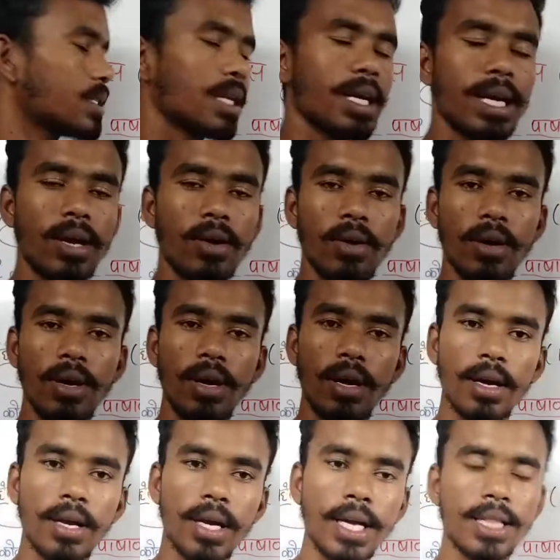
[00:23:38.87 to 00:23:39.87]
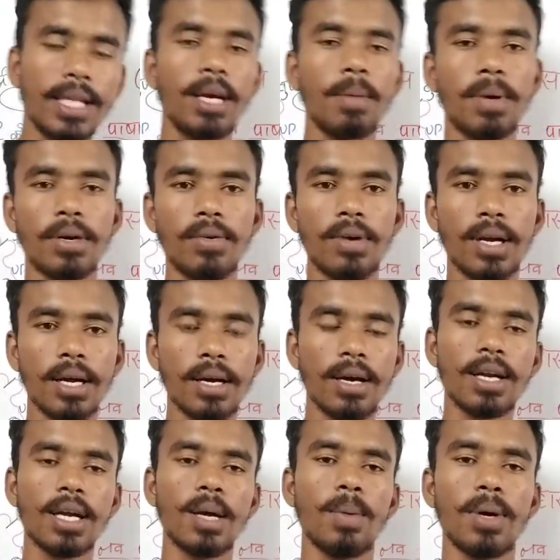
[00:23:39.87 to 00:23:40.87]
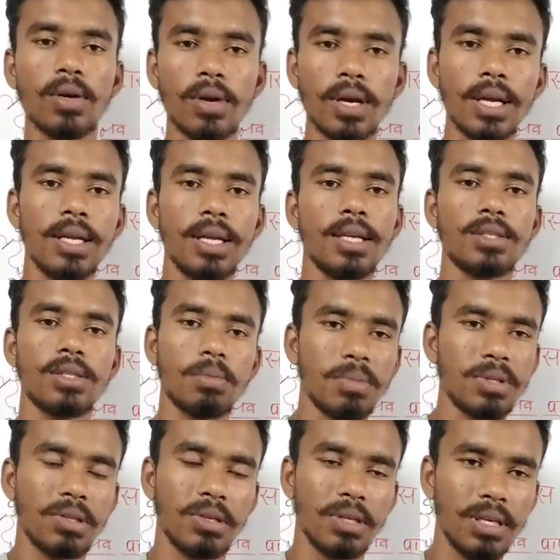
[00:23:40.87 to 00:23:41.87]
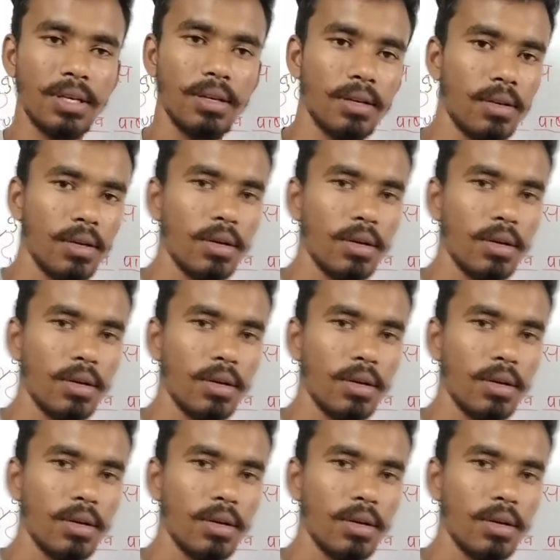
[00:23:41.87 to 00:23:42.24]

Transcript: हुए सलाह क्या खेती का बंटवारा घर का बंटवारा ये सब मतलब कि